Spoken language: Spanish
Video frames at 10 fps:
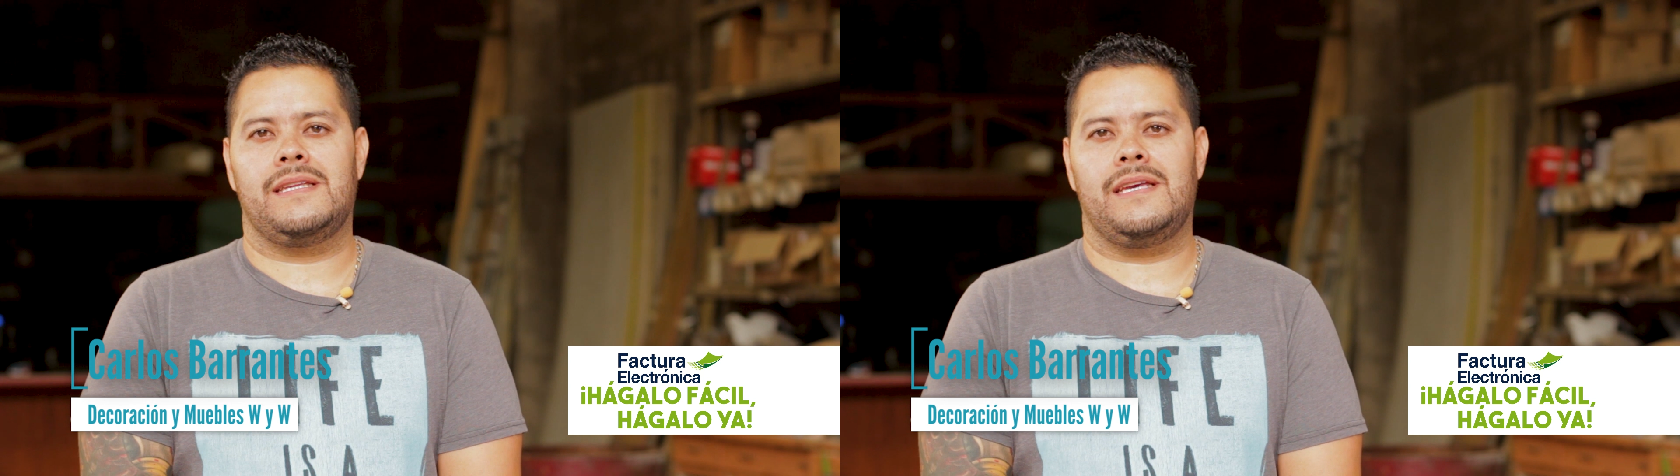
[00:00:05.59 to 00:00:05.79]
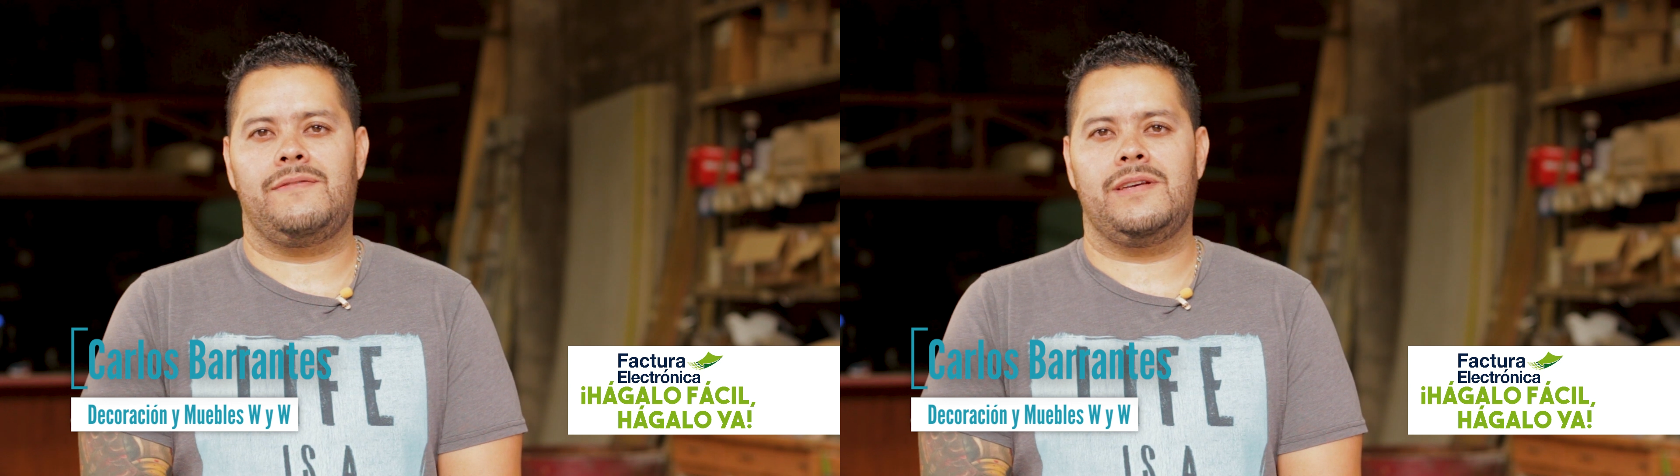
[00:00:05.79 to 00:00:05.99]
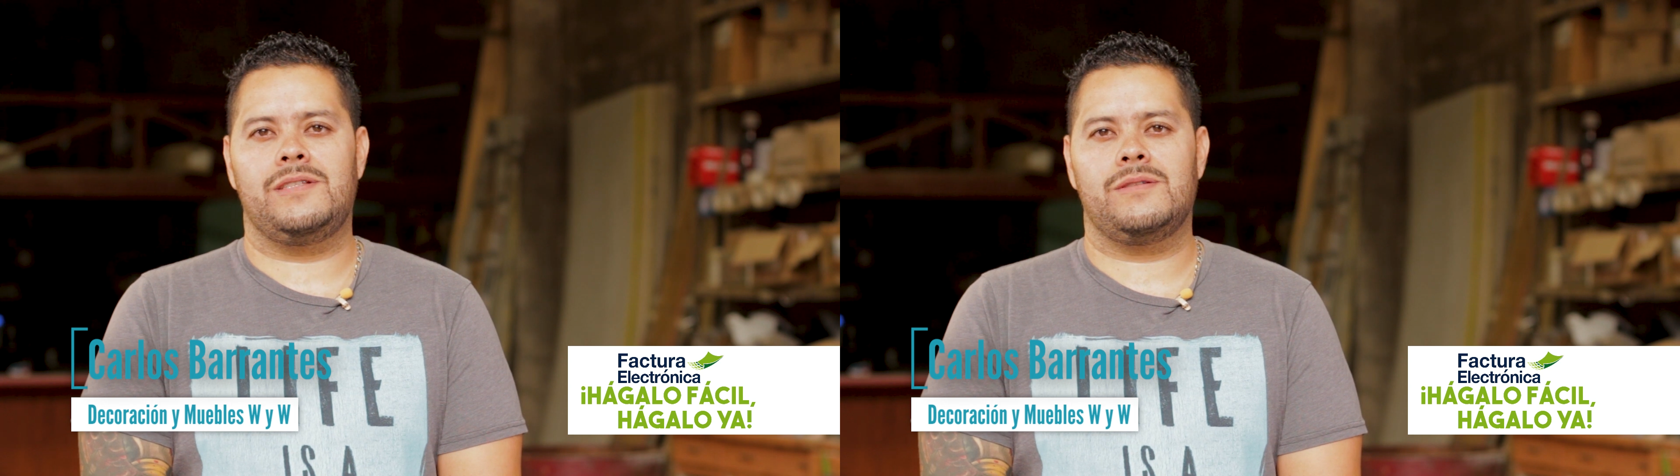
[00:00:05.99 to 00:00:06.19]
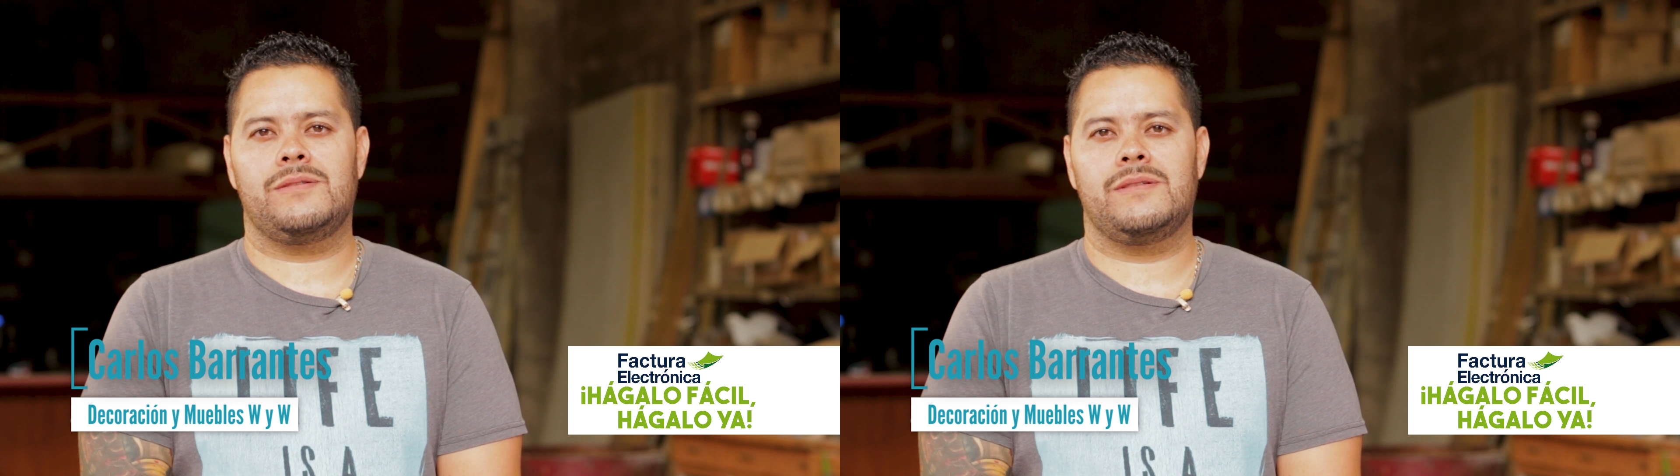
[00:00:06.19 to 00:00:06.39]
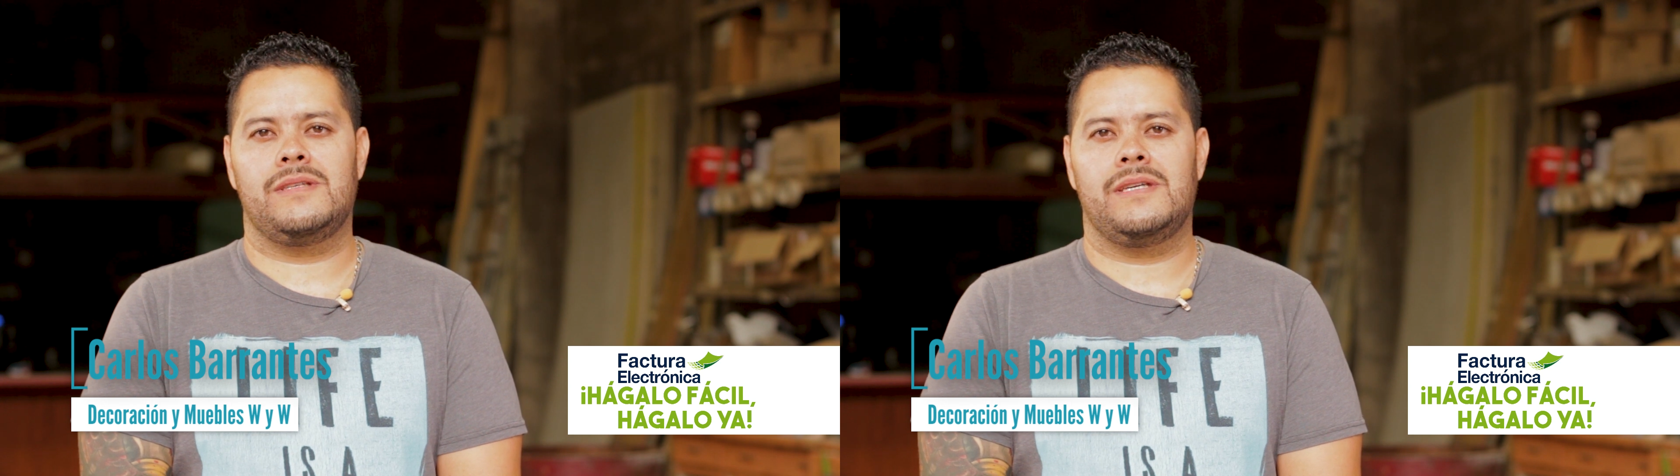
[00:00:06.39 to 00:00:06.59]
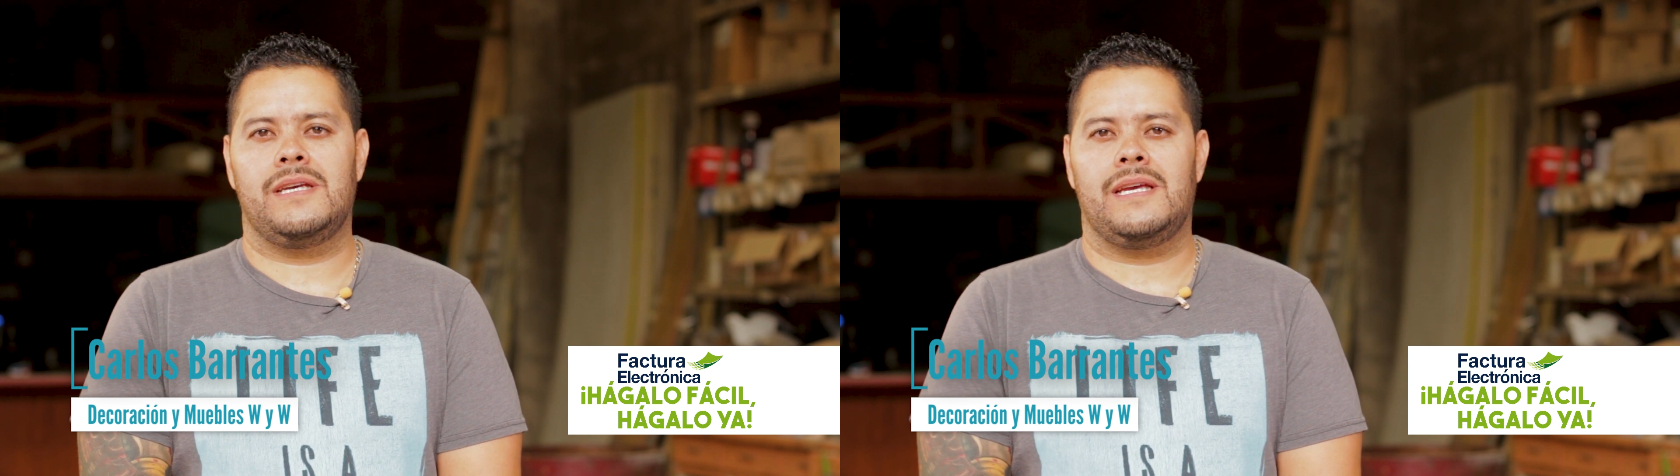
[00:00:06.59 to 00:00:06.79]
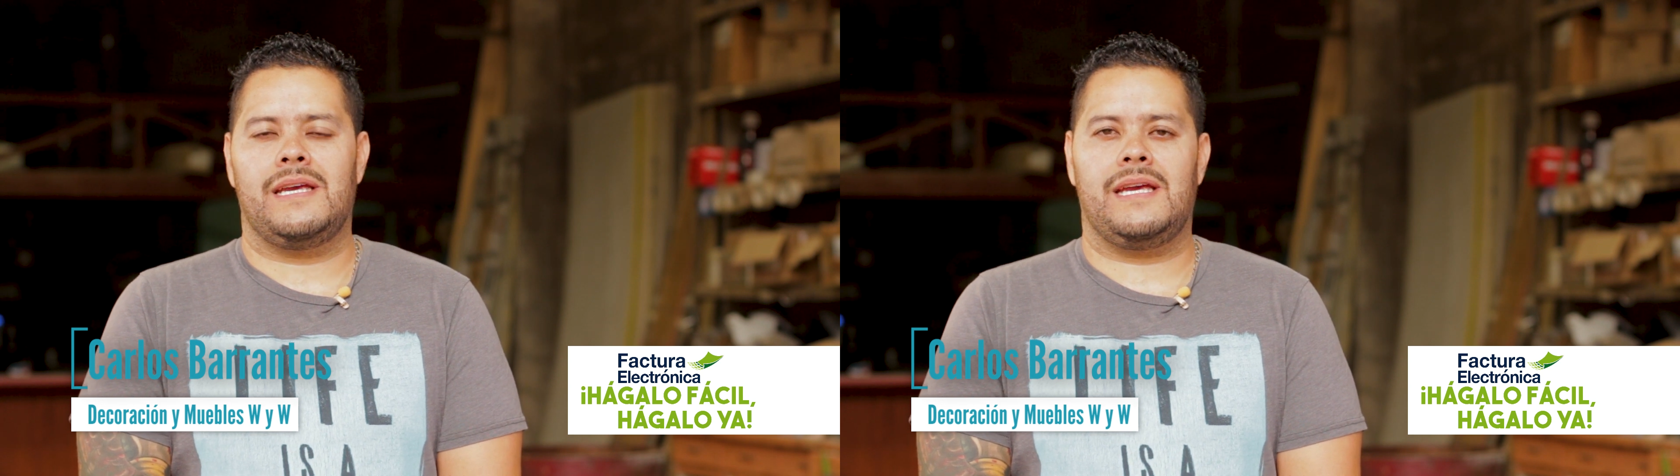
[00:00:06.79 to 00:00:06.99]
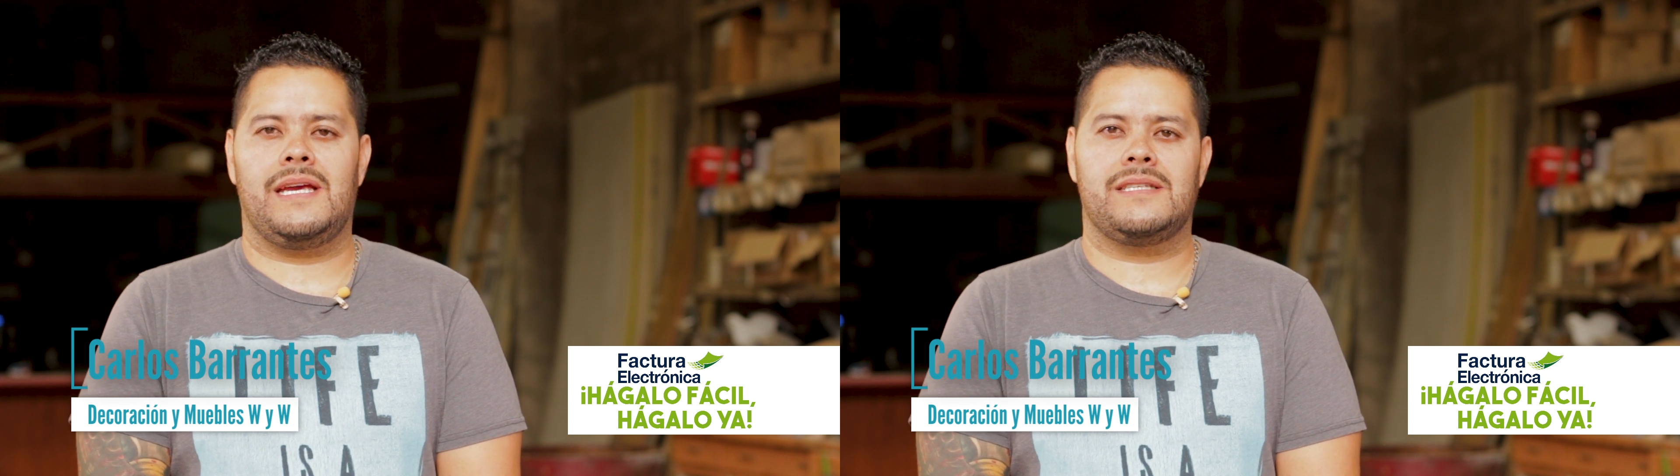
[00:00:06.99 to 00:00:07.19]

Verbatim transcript: edificios. Eh,